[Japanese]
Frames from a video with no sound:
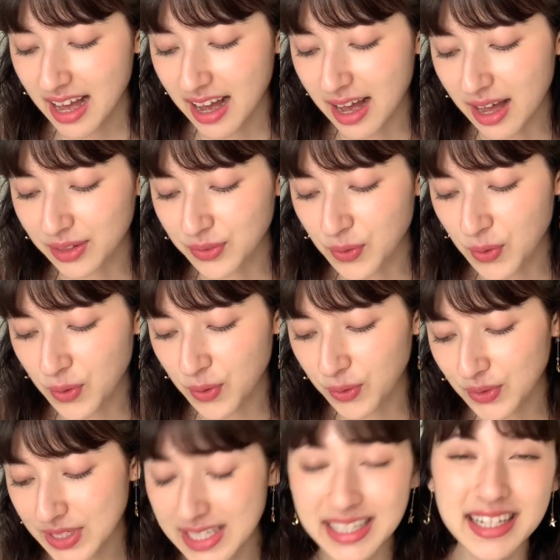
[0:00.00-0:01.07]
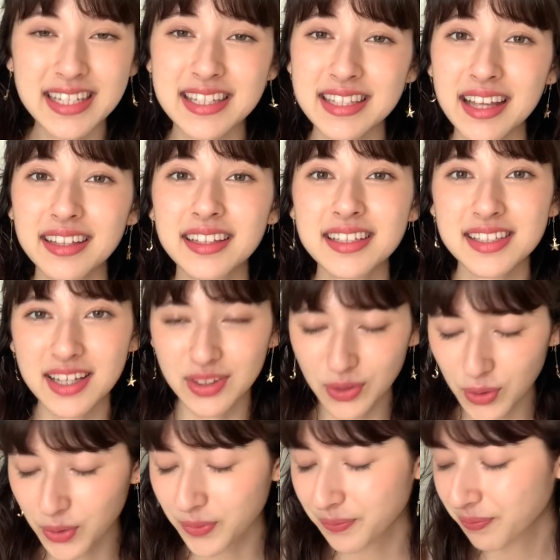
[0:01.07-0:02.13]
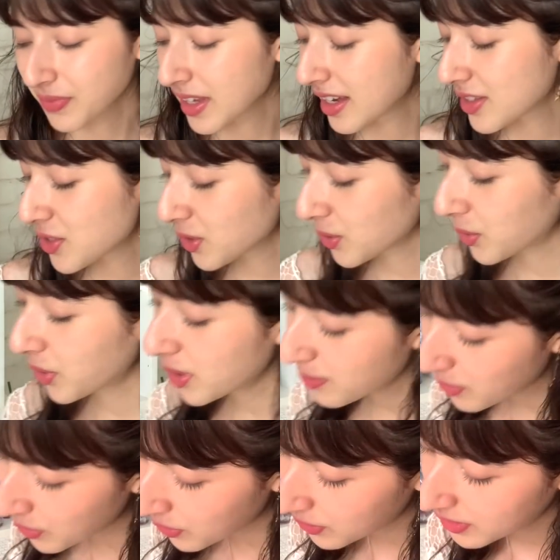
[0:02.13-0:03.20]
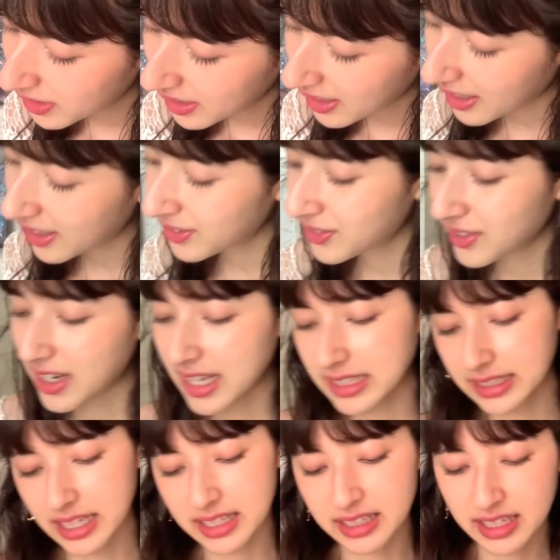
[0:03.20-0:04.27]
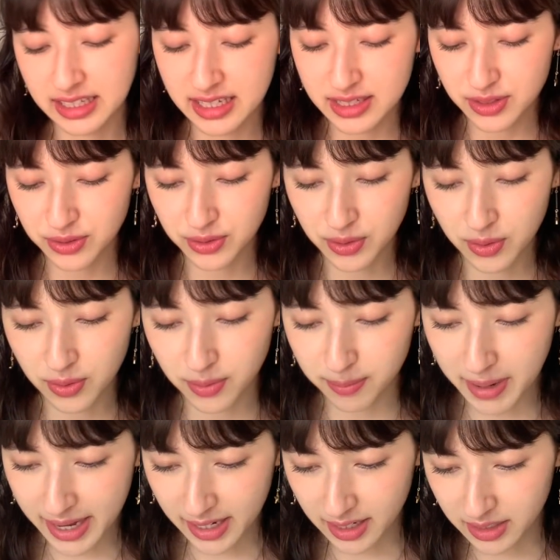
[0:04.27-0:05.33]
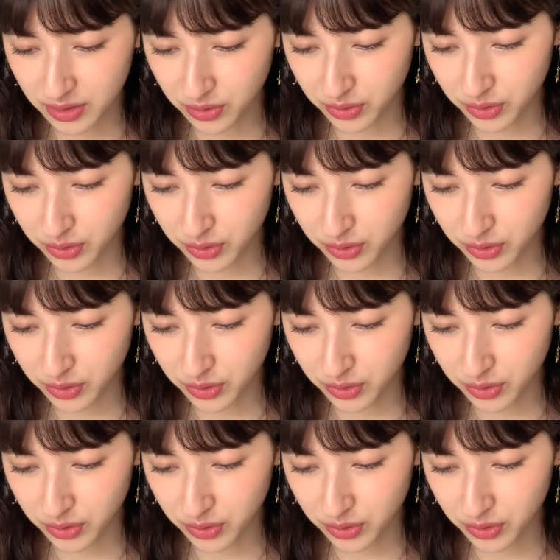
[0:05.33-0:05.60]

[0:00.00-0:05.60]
あのシリーズなんですけどちょっとこれもあの簡単なねその前書きを